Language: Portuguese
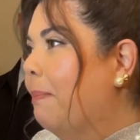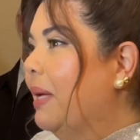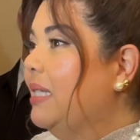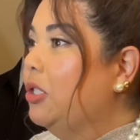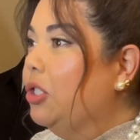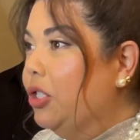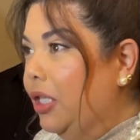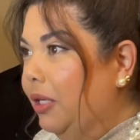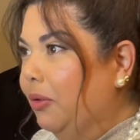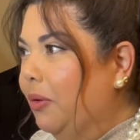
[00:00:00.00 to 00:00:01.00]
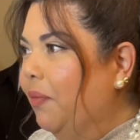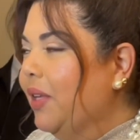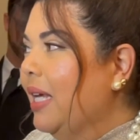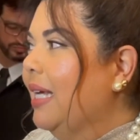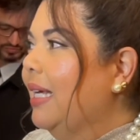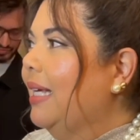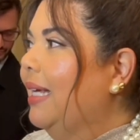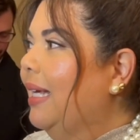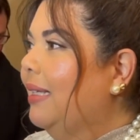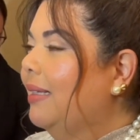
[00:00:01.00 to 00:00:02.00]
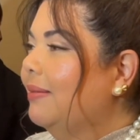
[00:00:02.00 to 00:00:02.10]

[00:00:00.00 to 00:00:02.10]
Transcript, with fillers: persistindo e